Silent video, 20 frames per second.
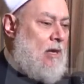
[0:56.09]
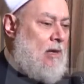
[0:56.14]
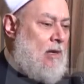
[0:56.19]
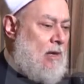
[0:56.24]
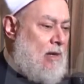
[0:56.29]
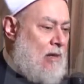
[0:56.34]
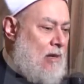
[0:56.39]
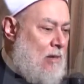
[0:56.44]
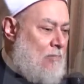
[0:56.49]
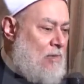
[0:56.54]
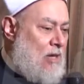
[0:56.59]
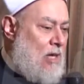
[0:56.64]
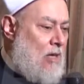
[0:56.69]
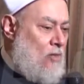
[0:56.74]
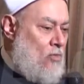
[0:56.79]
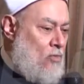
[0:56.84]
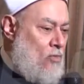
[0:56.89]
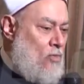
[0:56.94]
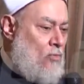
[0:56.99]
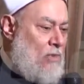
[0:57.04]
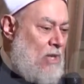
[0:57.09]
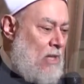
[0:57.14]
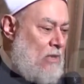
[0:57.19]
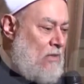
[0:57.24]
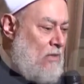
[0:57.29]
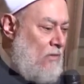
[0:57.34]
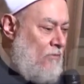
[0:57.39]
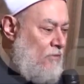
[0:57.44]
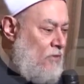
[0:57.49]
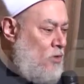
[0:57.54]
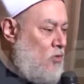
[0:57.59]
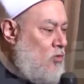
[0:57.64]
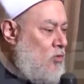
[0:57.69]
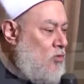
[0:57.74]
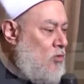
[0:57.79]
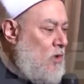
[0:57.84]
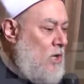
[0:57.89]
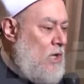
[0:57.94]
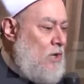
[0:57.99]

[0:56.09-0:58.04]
للجميع أنهم يتفقوا